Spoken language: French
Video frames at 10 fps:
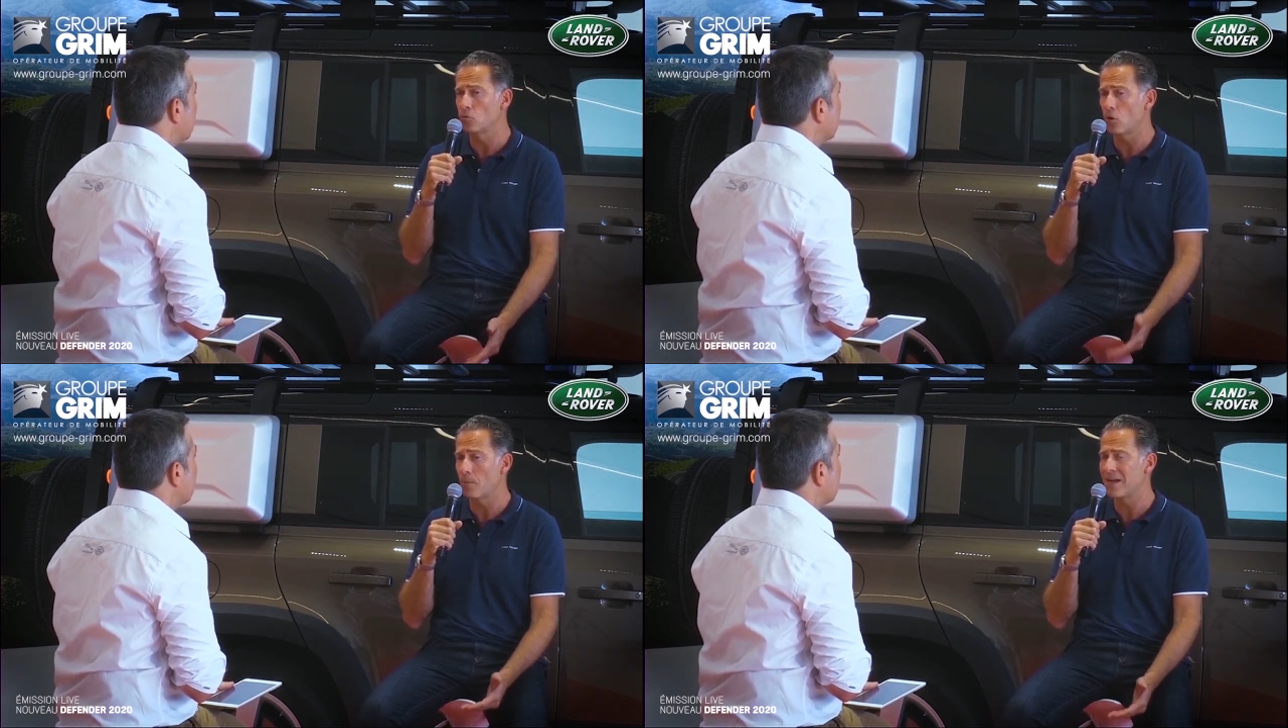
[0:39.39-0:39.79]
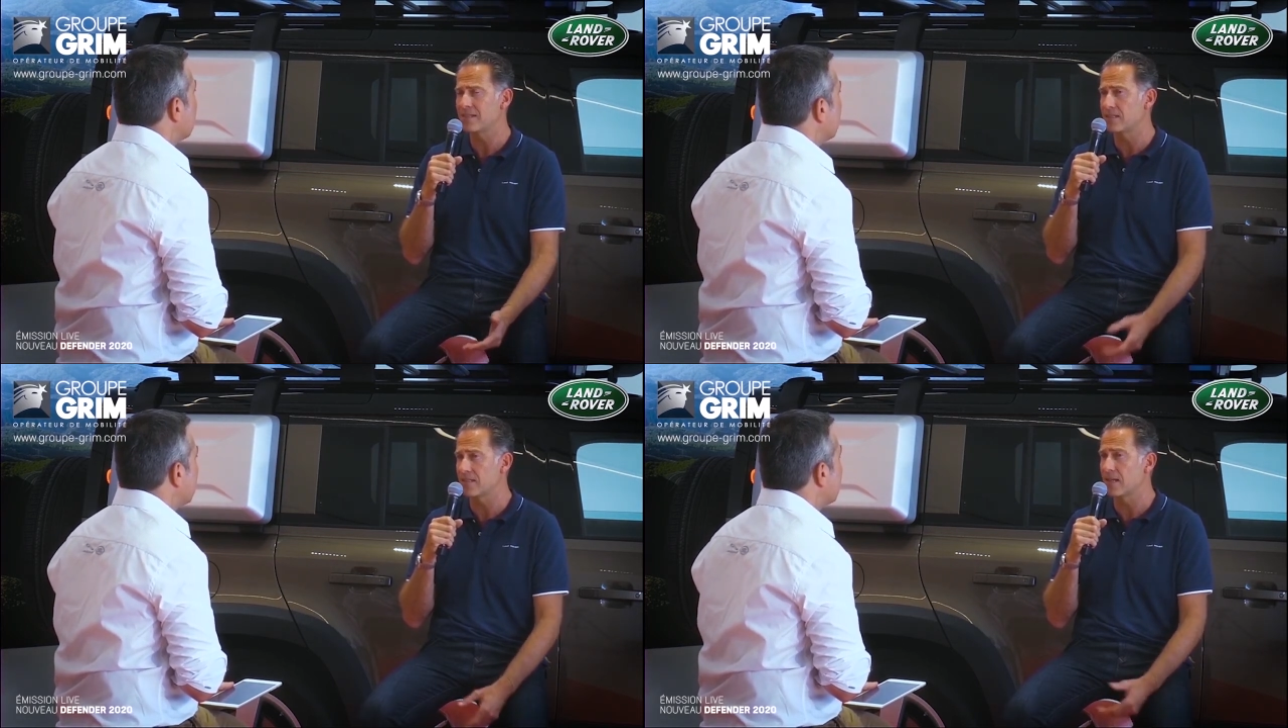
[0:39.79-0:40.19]
hauteur
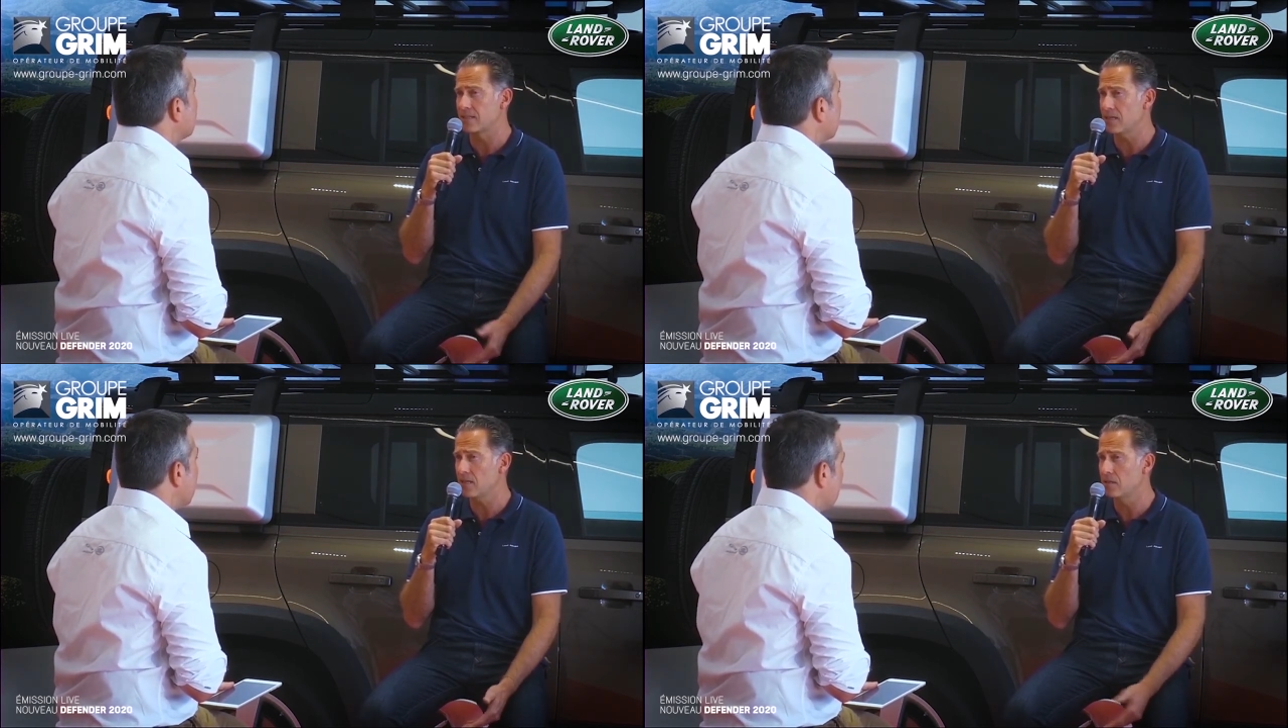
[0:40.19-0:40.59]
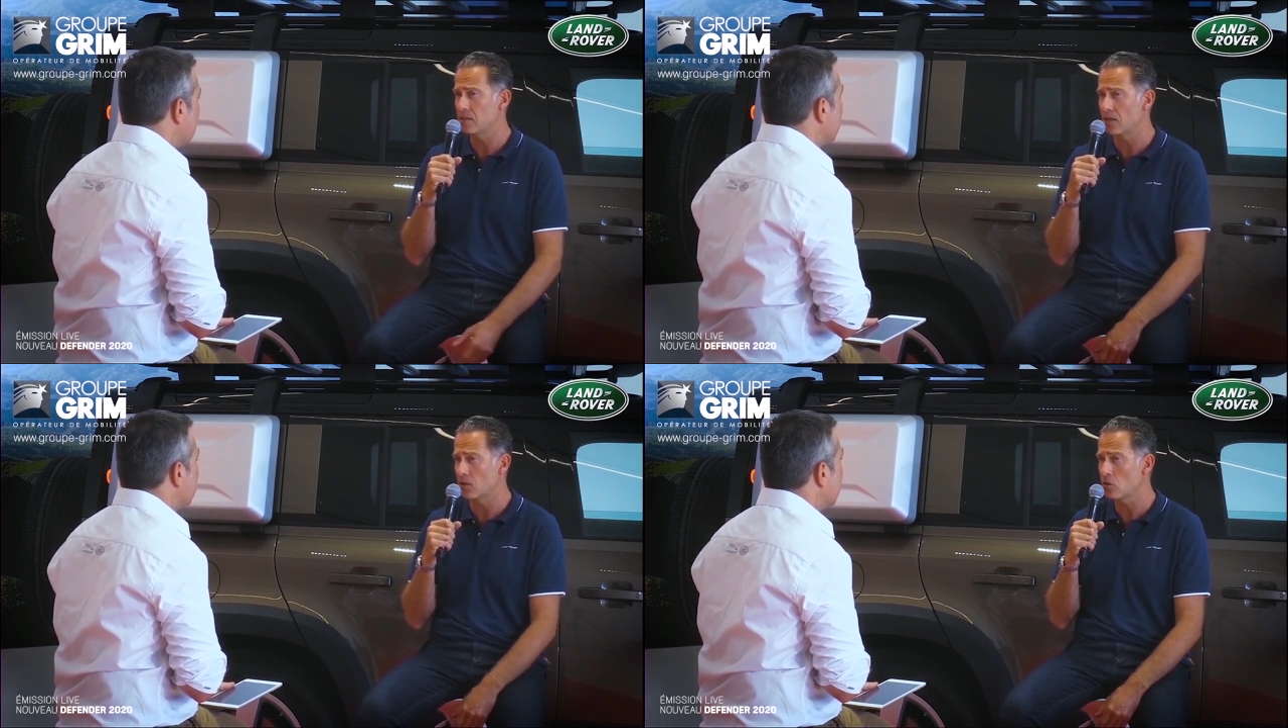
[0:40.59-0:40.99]
basse d'accès,
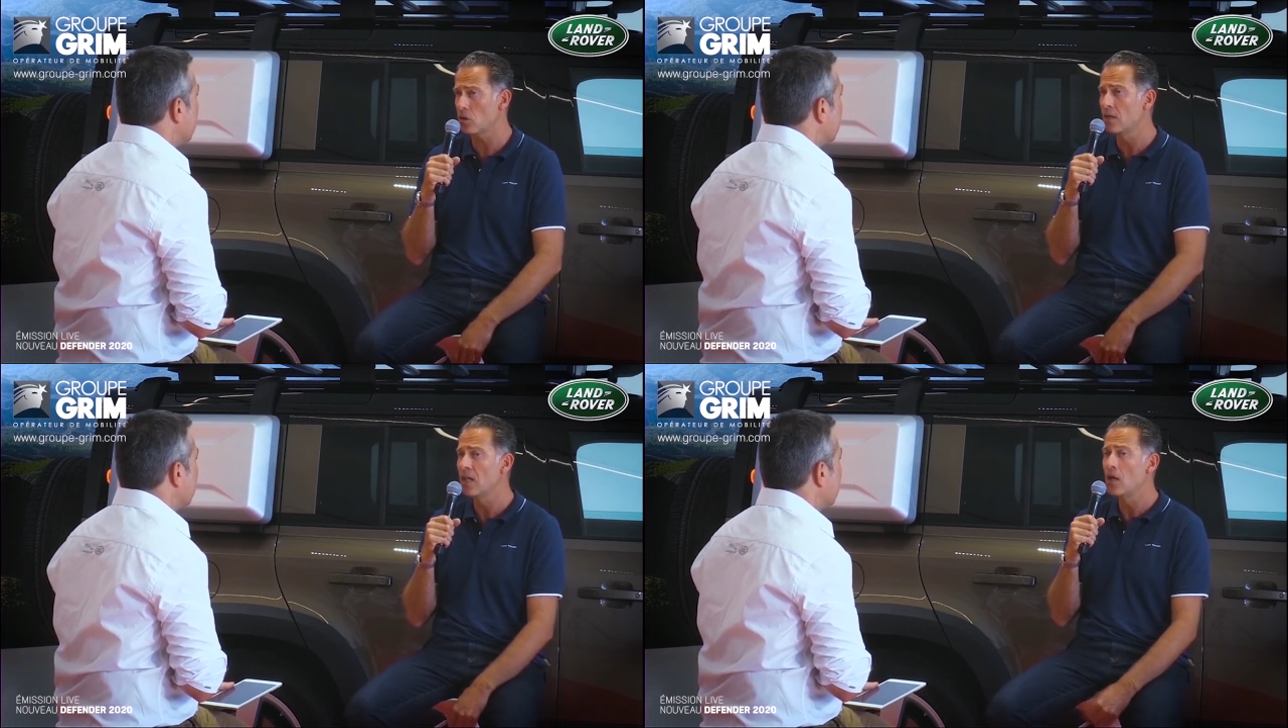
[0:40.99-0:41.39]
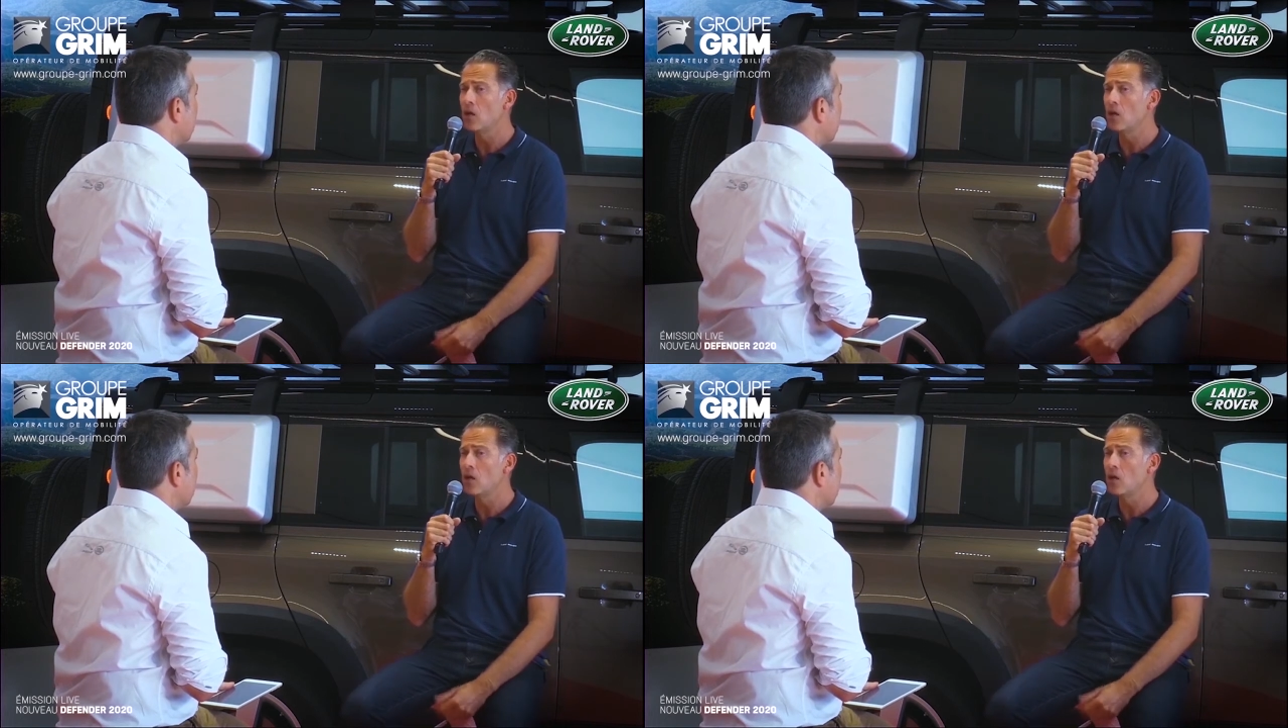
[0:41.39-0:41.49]
d'accord